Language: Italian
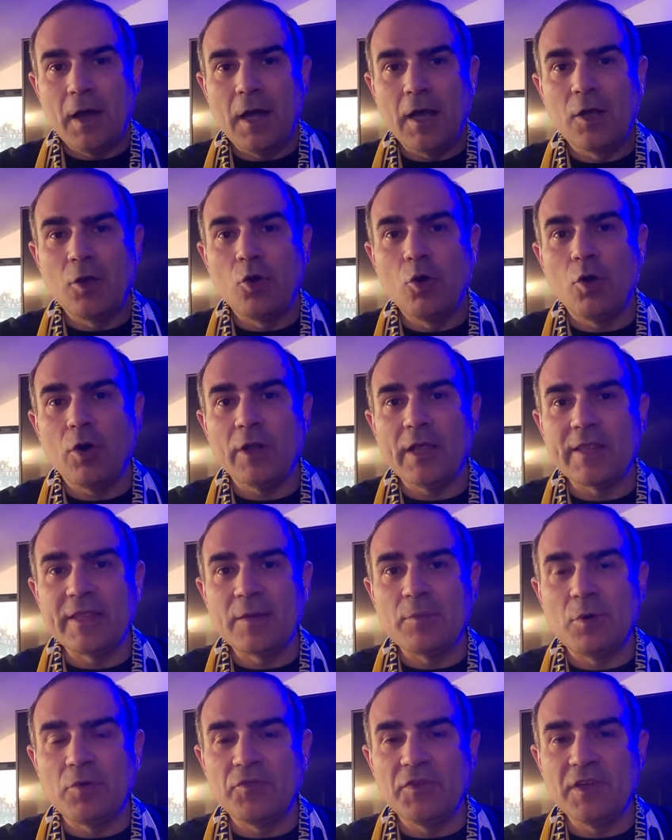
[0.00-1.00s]
ancora
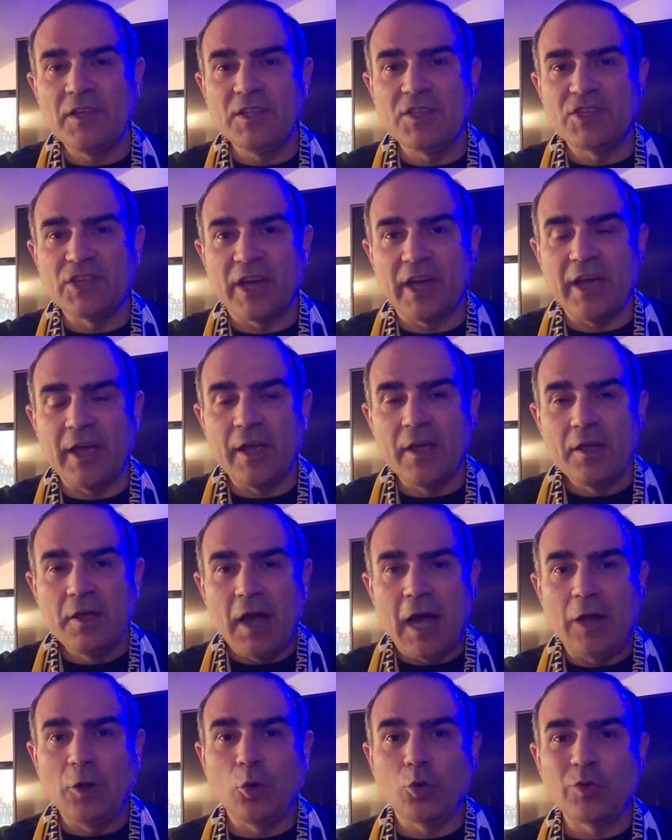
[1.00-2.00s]
l'andiamo a vincere
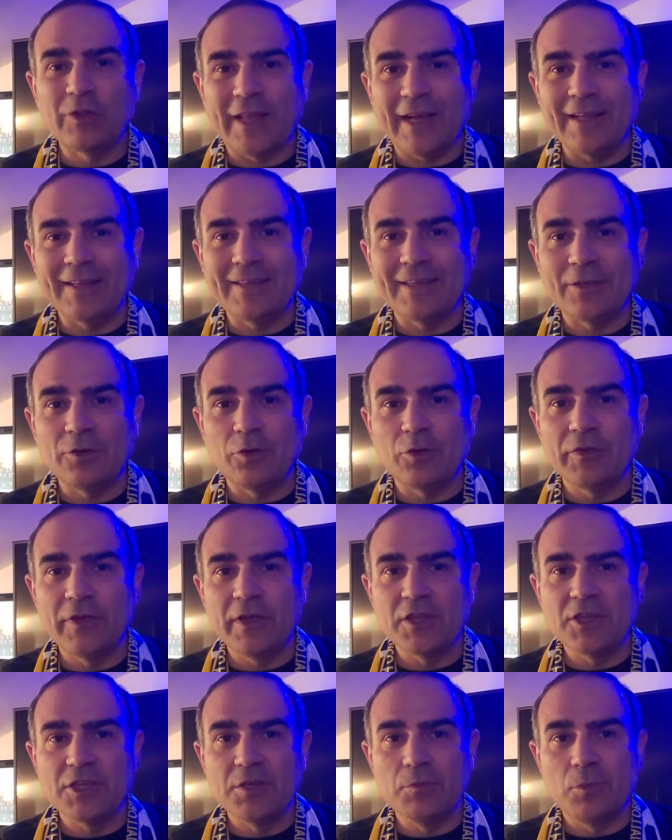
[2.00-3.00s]

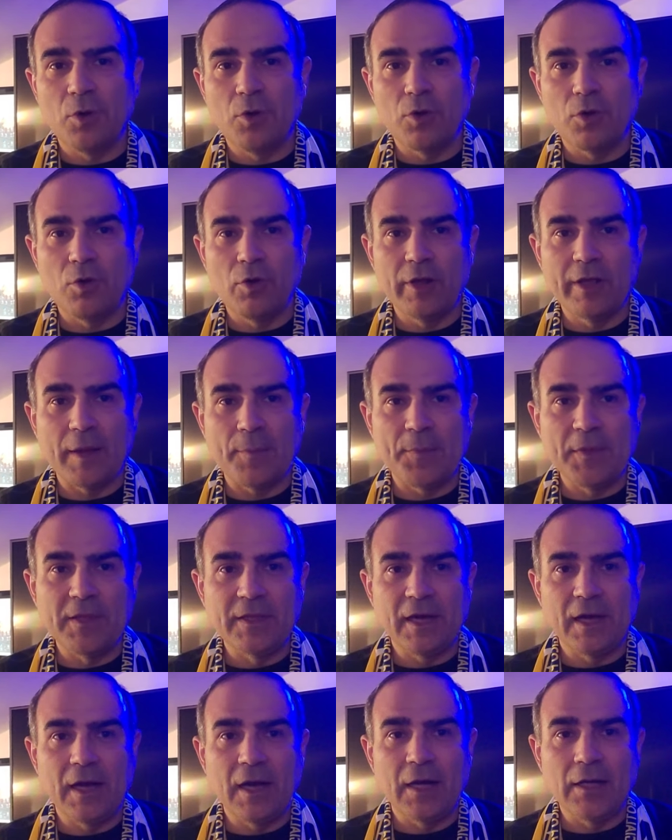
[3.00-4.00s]
all'89esimo col
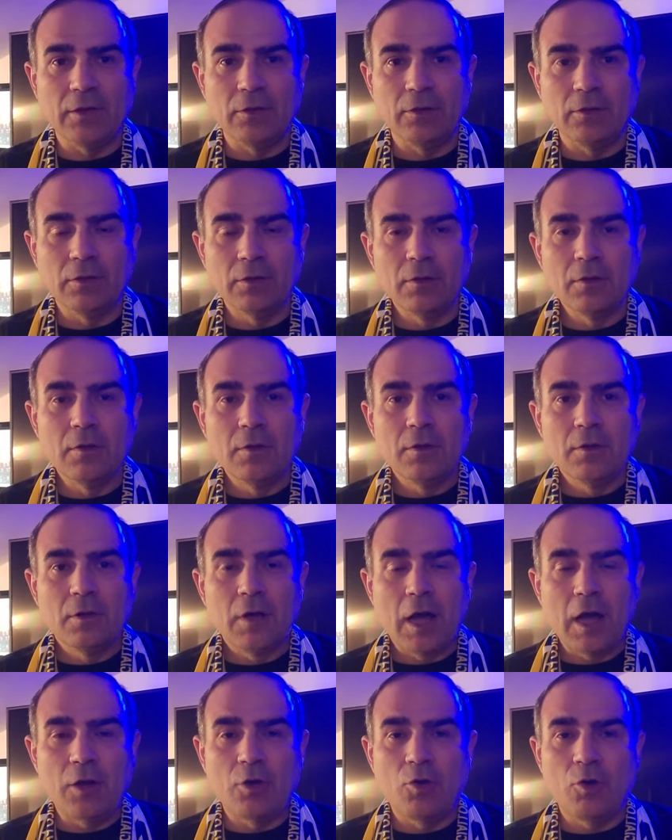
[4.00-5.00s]
capitano.
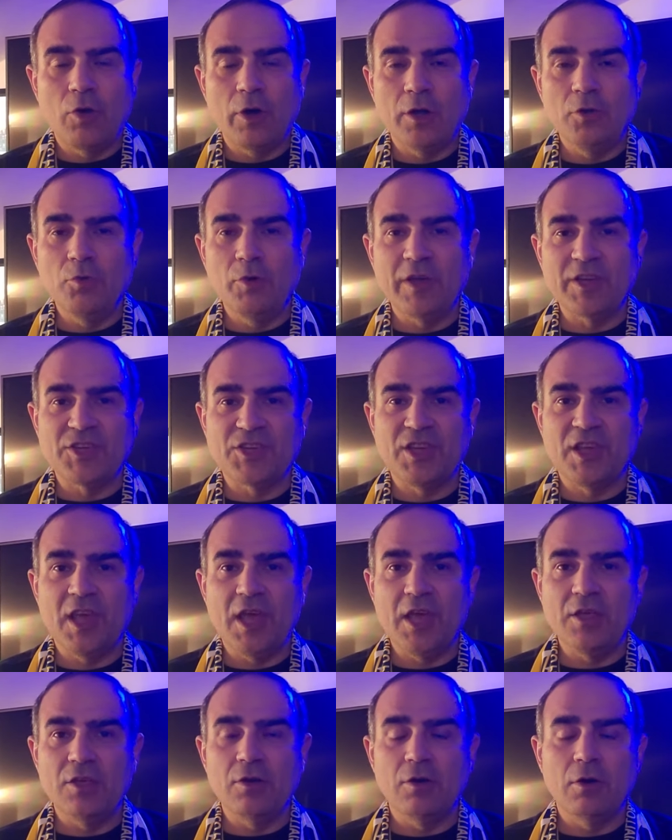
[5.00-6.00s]
Ancora lui a
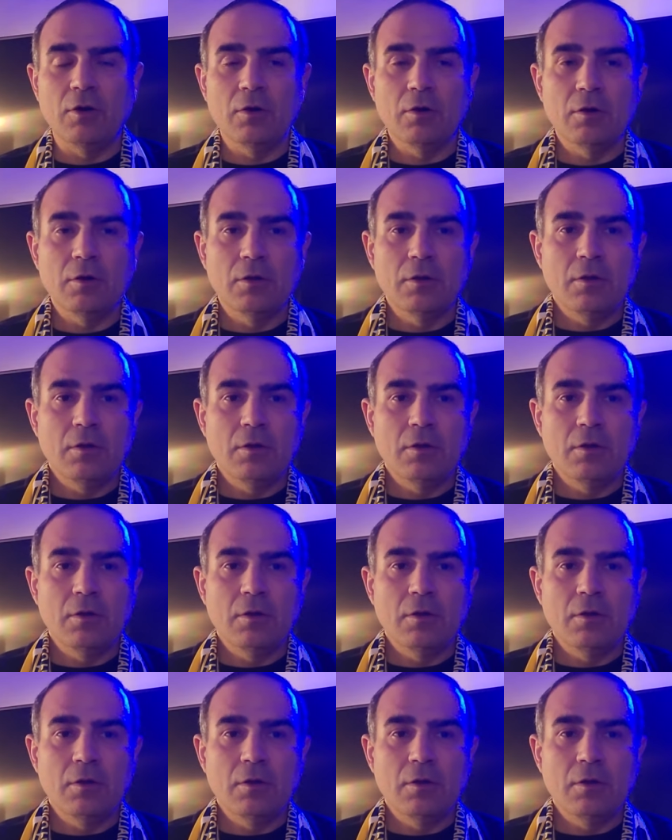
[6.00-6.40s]
segno.